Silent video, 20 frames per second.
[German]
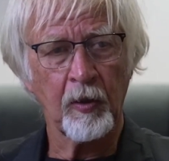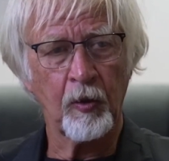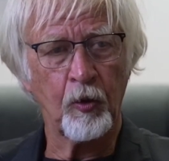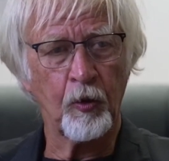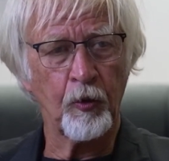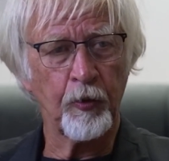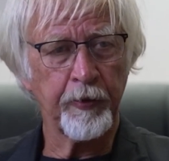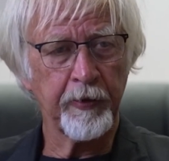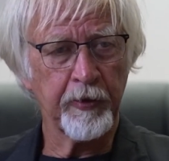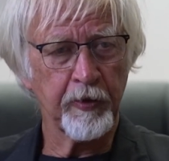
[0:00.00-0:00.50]

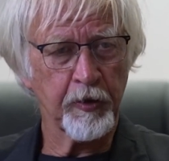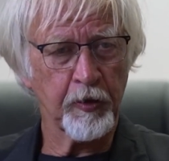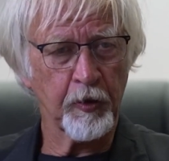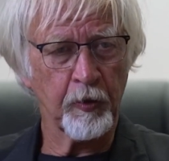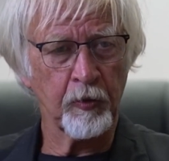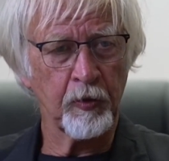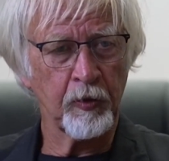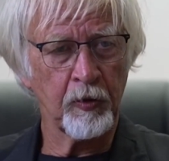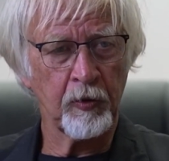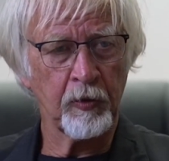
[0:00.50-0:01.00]
Löhnen,
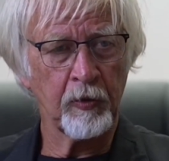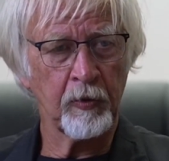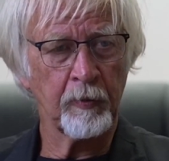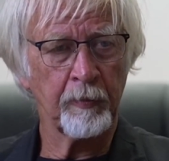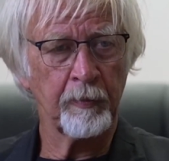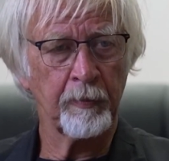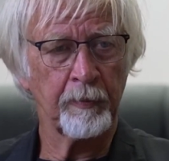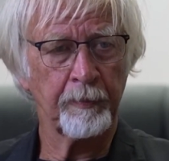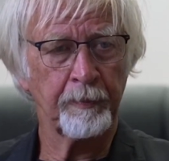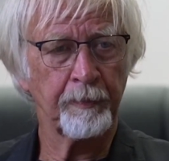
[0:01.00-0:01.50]

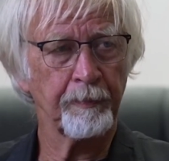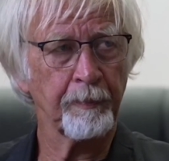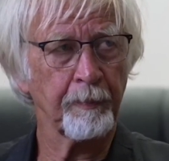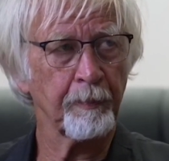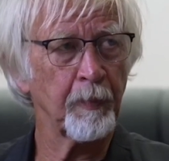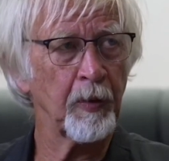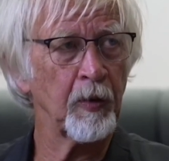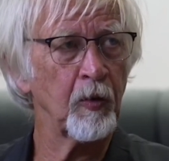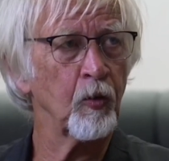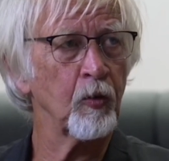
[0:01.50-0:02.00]
Stundenlöhnen
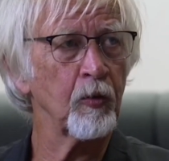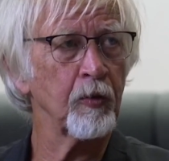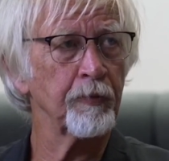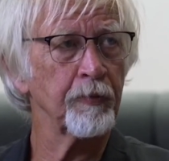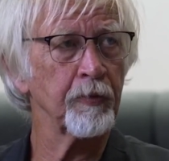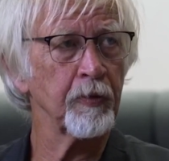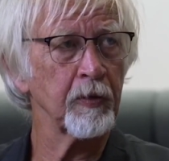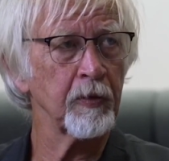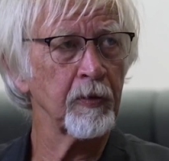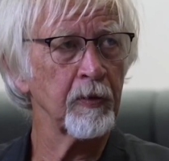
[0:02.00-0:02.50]
belohnt
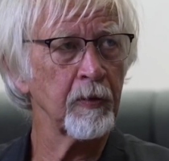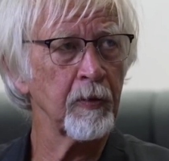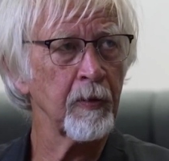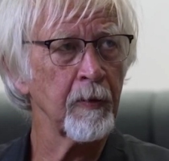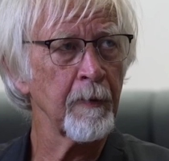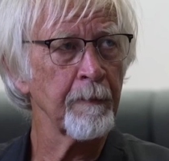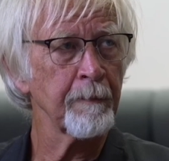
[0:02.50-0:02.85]
oh, wurden. Ja.